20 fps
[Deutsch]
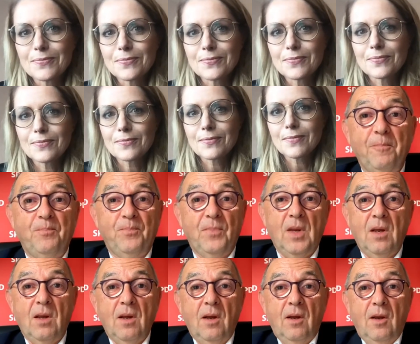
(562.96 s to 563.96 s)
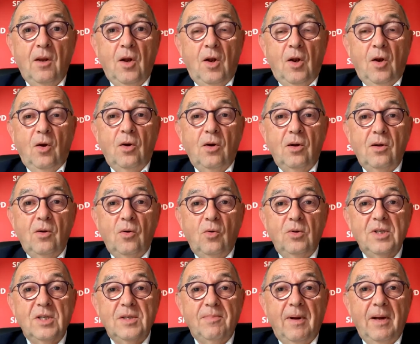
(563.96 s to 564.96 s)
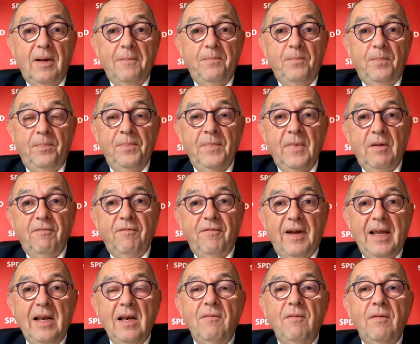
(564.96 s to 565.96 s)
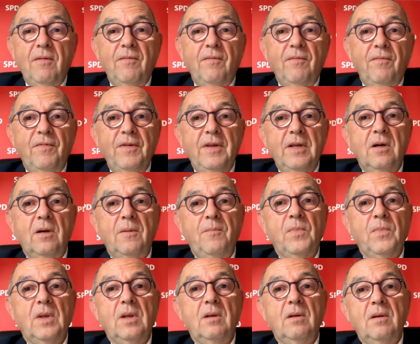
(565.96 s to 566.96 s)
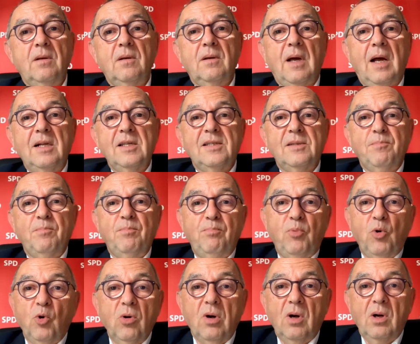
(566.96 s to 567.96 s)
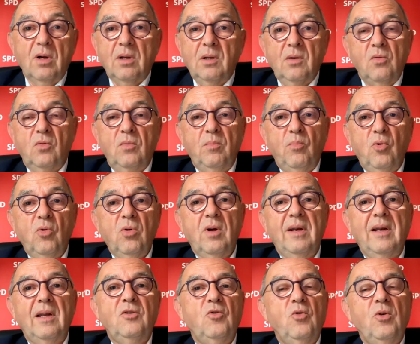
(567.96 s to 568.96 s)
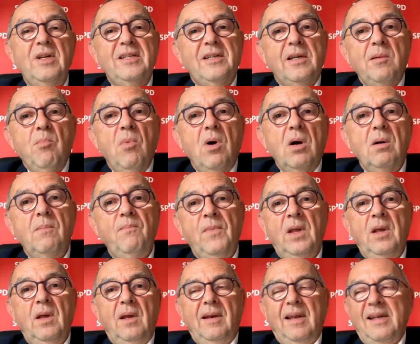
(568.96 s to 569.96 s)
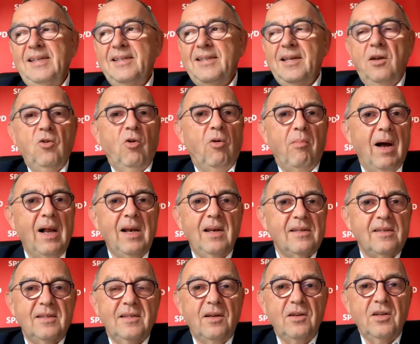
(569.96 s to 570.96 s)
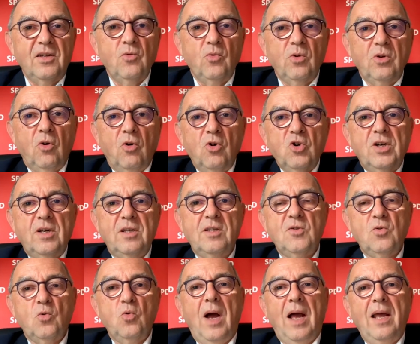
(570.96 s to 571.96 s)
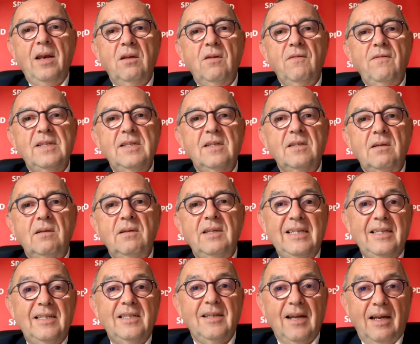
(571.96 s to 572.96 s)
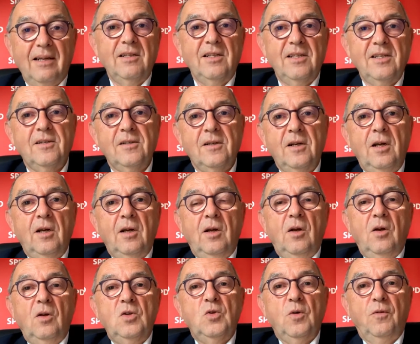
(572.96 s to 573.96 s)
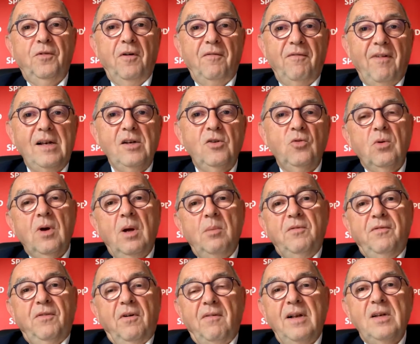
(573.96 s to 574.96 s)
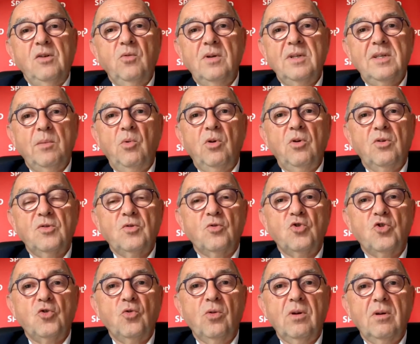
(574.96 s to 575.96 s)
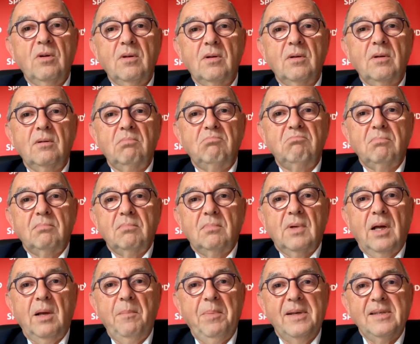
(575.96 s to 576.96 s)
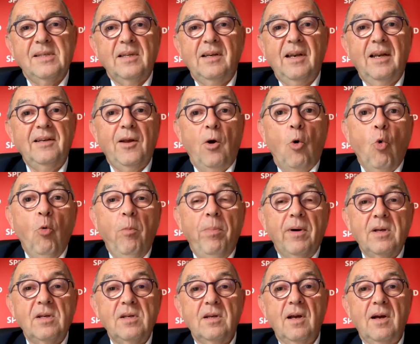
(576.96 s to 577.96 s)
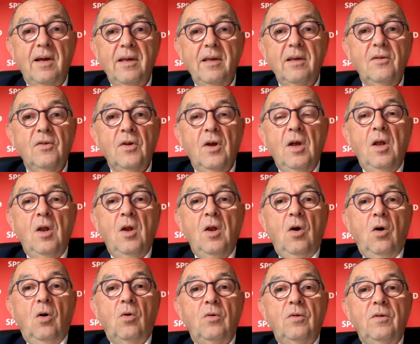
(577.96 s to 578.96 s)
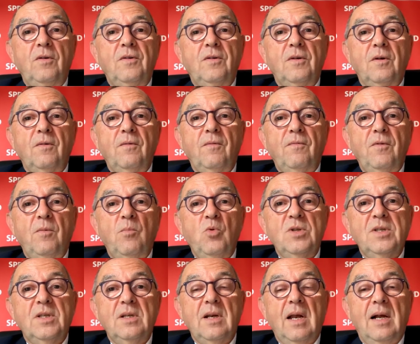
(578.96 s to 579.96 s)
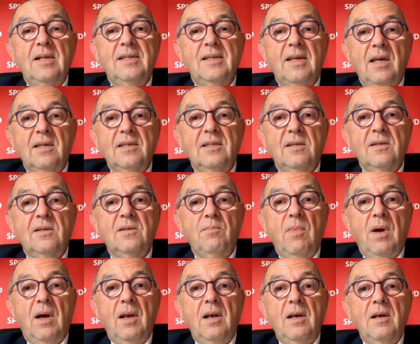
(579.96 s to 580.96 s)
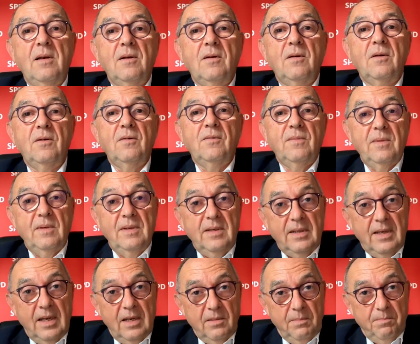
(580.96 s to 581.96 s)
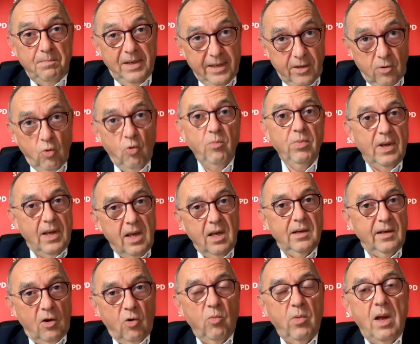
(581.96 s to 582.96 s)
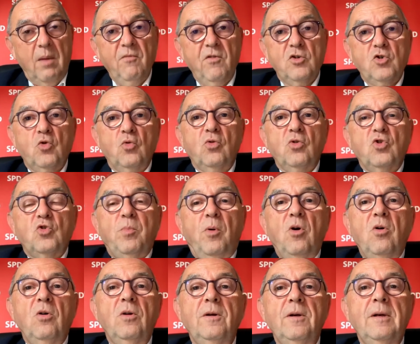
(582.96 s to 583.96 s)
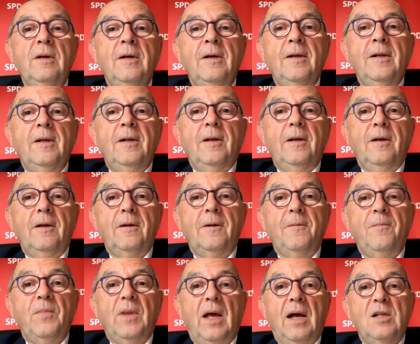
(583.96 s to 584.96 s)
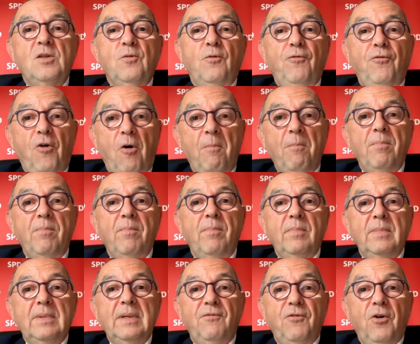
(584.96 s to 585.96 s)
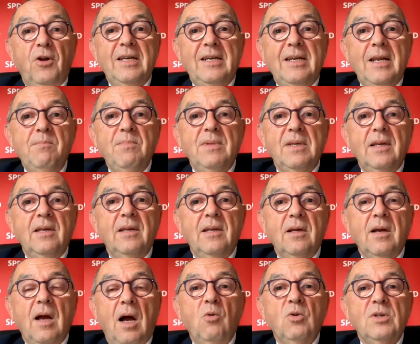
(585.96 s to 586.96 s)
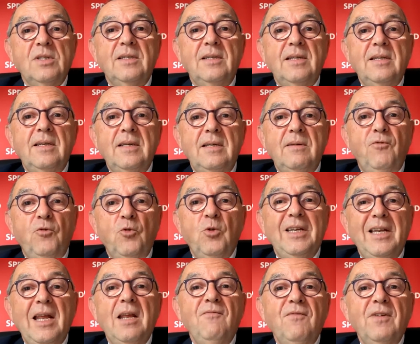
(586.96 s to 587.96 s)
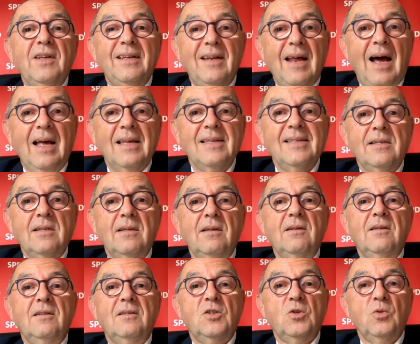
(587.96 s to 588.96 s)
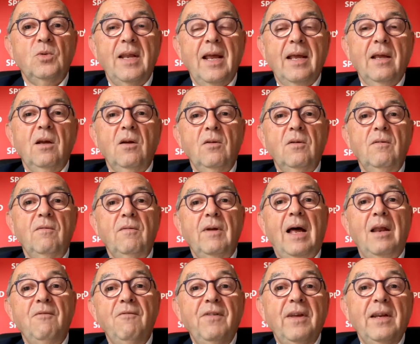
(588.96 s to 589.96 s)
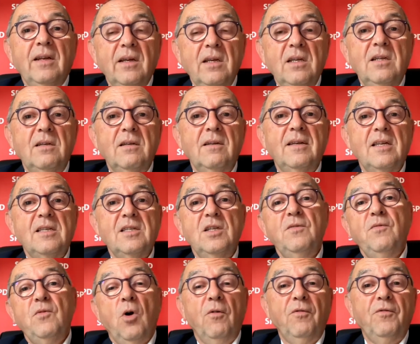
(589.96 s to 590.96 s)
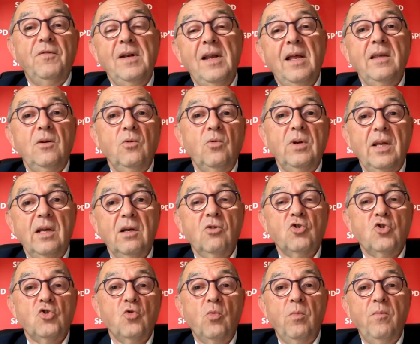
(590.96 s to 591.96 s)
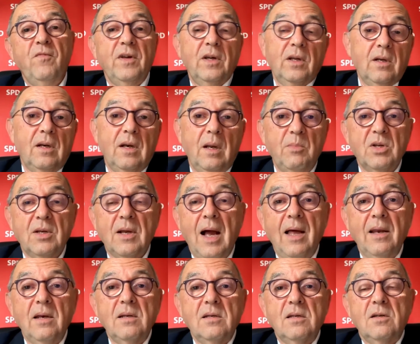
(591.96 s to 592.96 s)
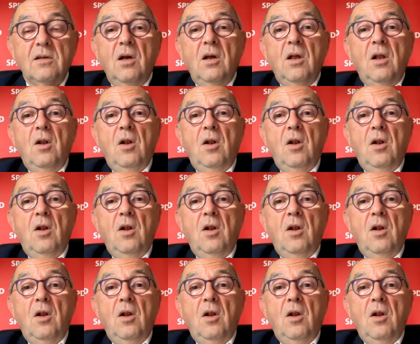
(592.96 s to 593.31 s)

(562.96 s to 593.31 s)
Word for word: Viel. Äh, und zwar, weil wir als Bürgerinnen und Bürger natürlich immer, das ist ja normal, das ist ja nicht nur in Deutschland so, eine gewisse Distanz zur Verwaltung haben. Die Verwaltung ist immer noch so ein Stück ähm, Repräsentant der Obrigkeit. Und äh, wir müssen als erstes mal äh, den Blick umkehren, darüber haben wir schon gesprochen, ähm, also vom, von demjenigen aus, für den wir da sind, zu denken, an wen richtet er sich, wie oft will er hin und her geschoben werden, nämlich gar nicht.